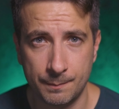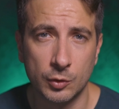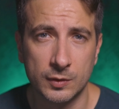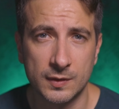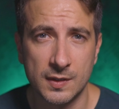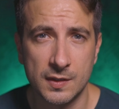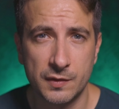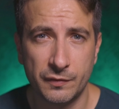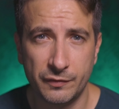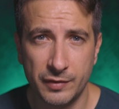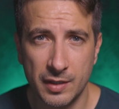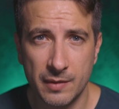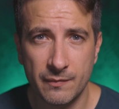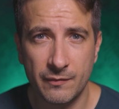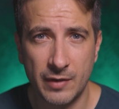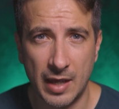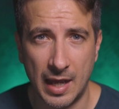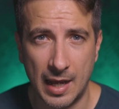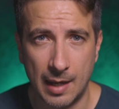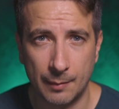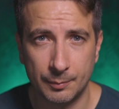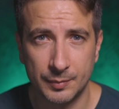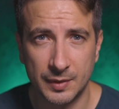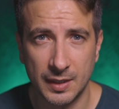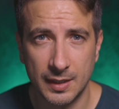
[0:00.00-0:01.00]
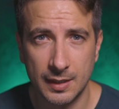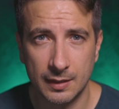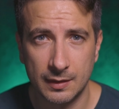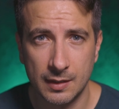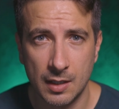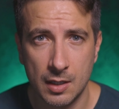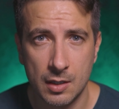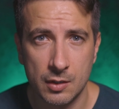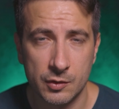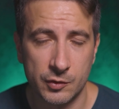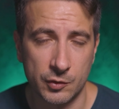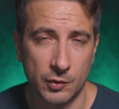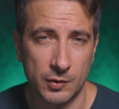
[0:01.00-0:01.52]
Durch das Firmware-Update
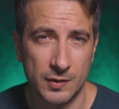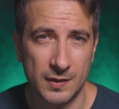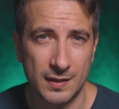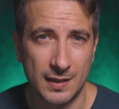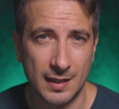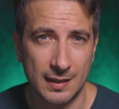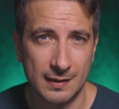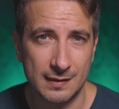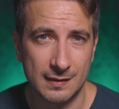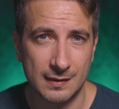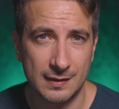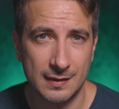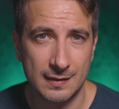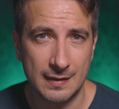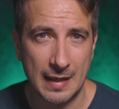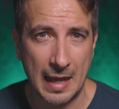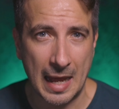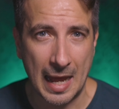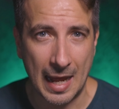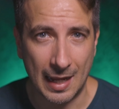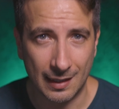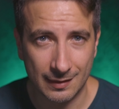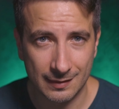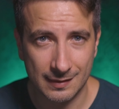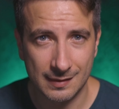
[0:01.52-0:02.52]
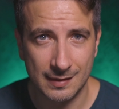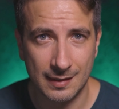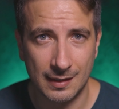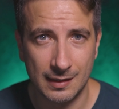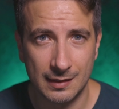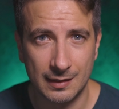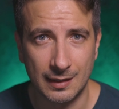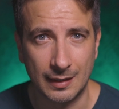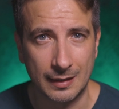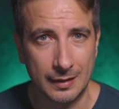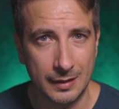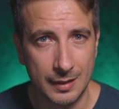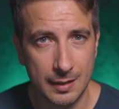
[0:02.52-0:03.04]
soll sich jetzt diese
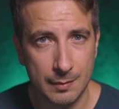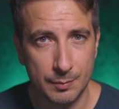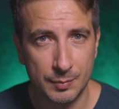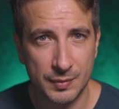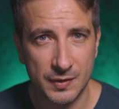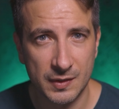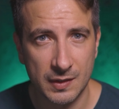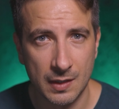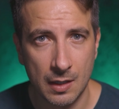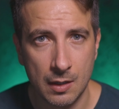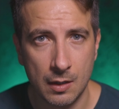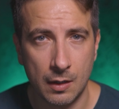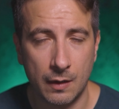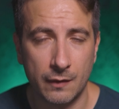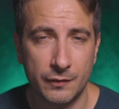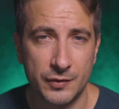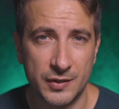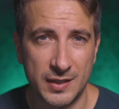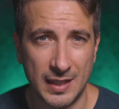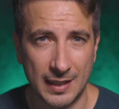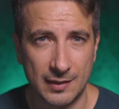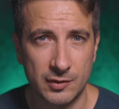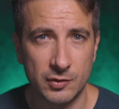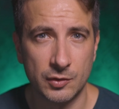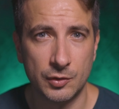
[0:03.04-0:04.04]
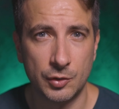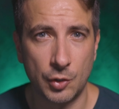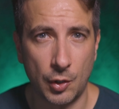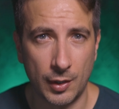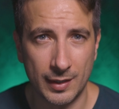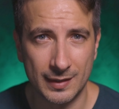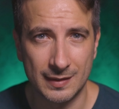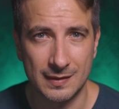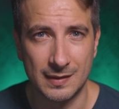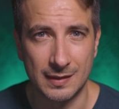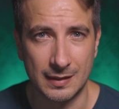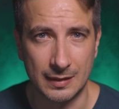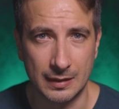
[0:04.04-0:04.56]
Anzahl der Clips auf
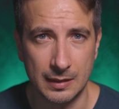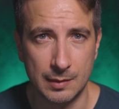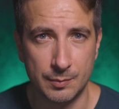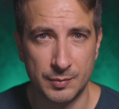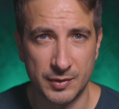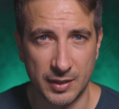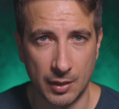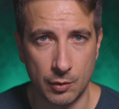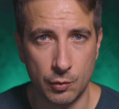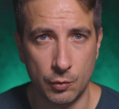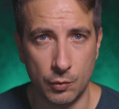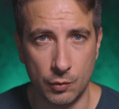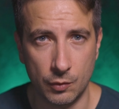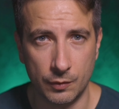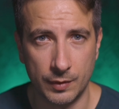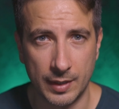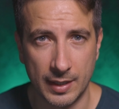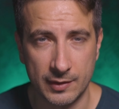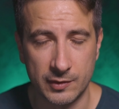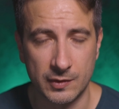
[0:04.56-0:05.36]
96 Clips erhöhen.